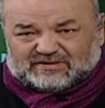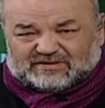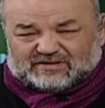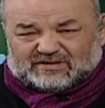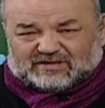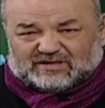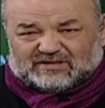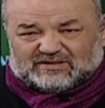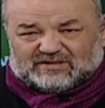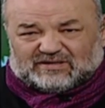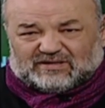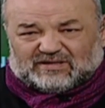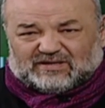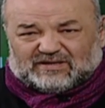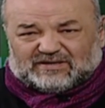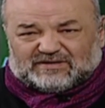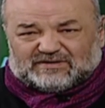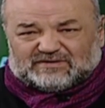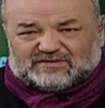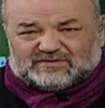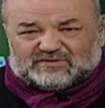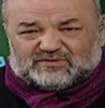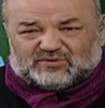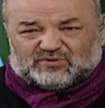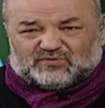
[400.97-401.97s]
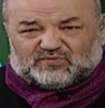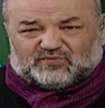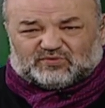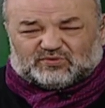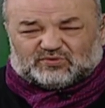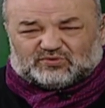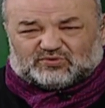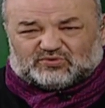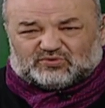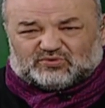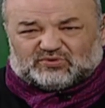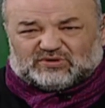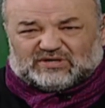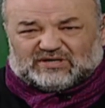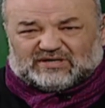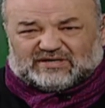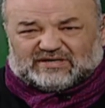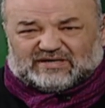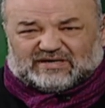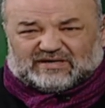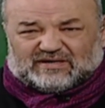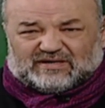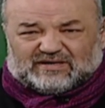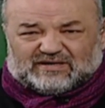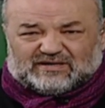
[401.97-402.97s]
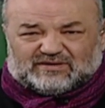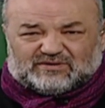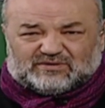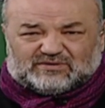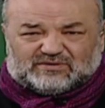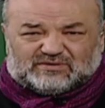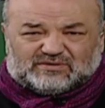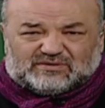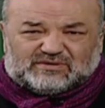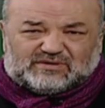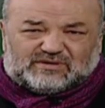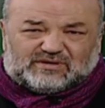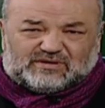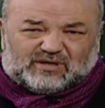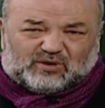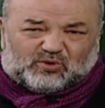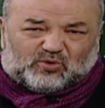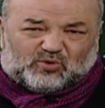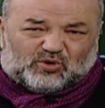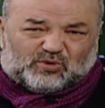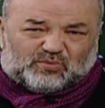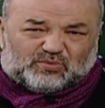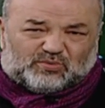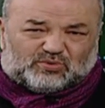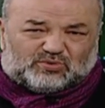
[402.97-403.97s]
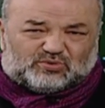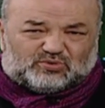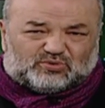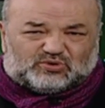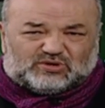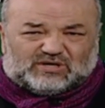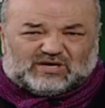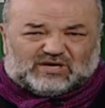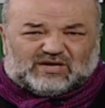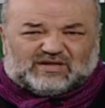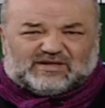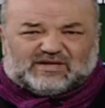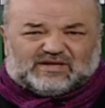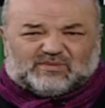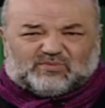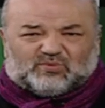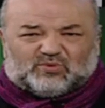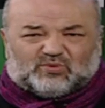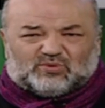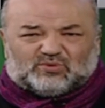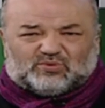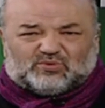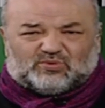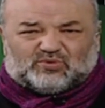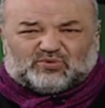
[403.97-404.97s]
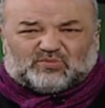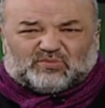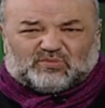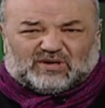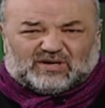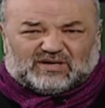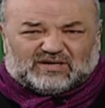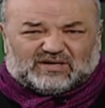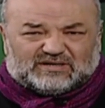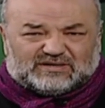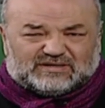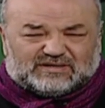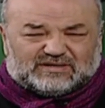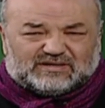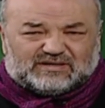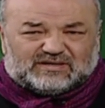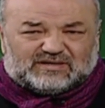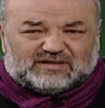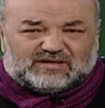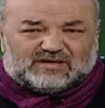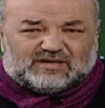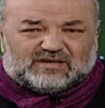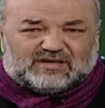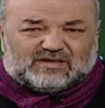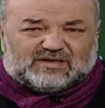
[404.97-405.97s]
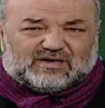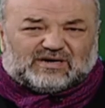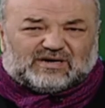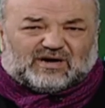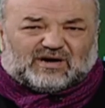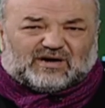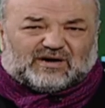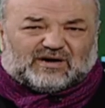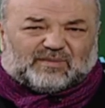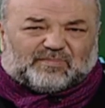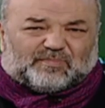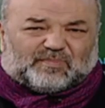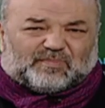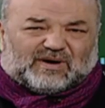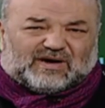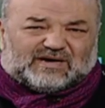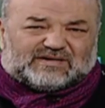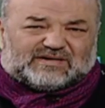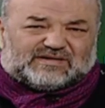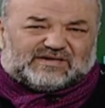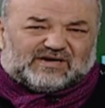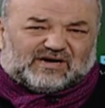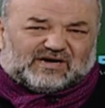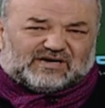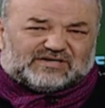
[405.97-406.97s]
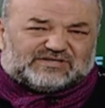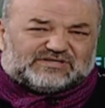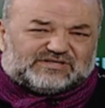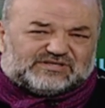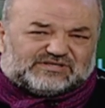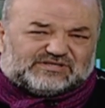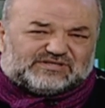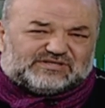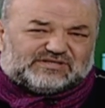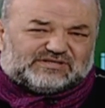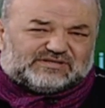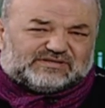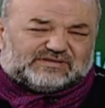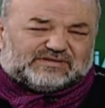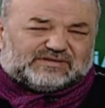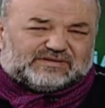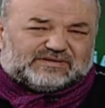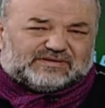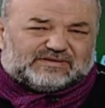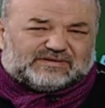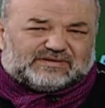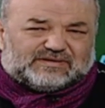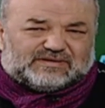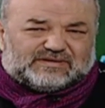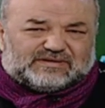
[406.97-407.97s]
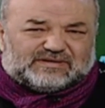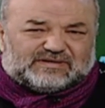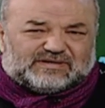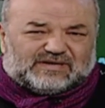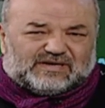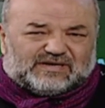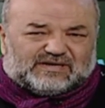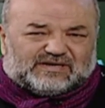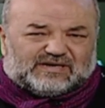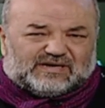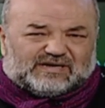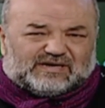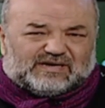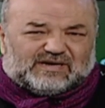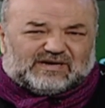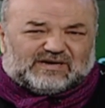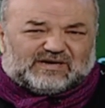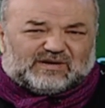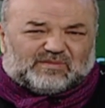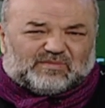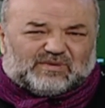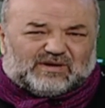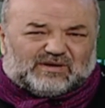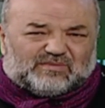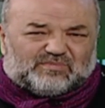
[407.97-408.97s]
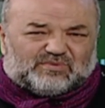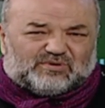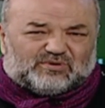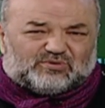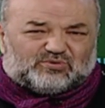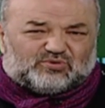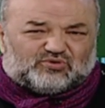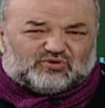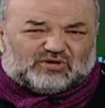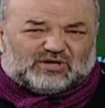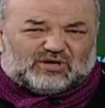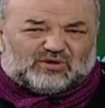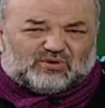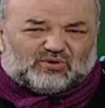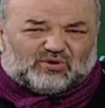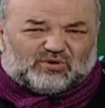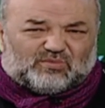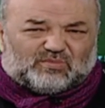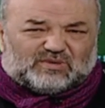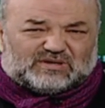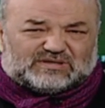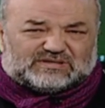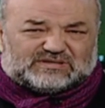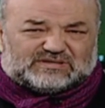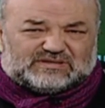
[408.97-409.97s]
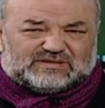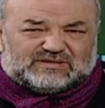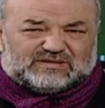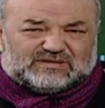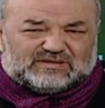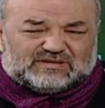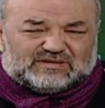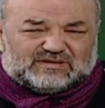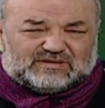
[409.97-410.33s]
kadınların nüfusu, erkeklerin ekonomik gücü elinde bulundurmaları, Arap patriarşisinin erkek egemen bir düzenin olması,